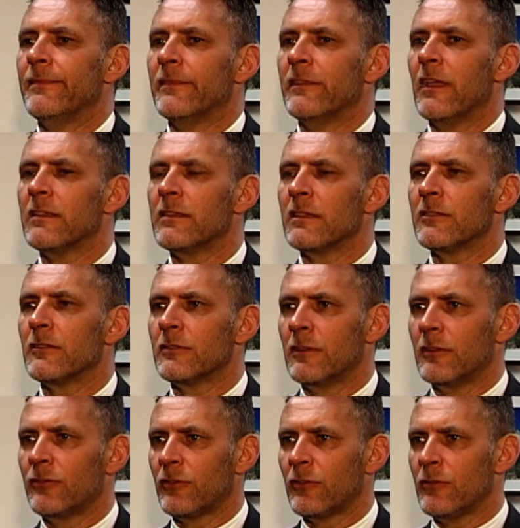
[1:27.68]
Jeden
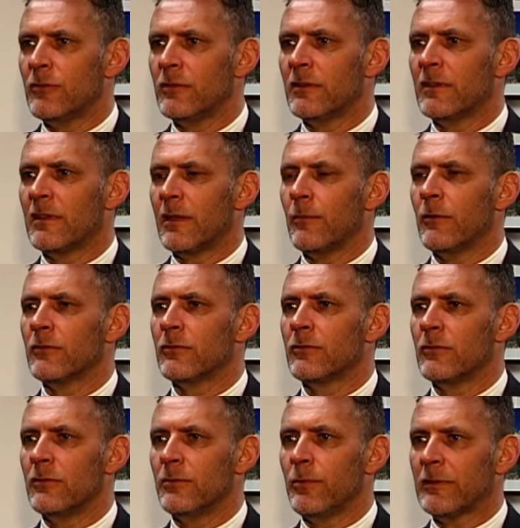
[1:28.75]
dotyczył
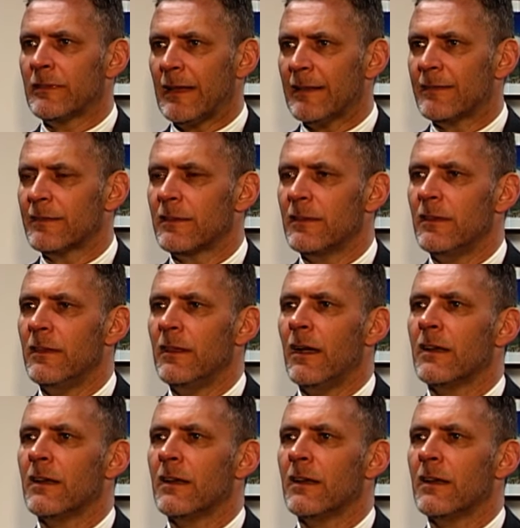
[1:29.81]
remontu posadzki,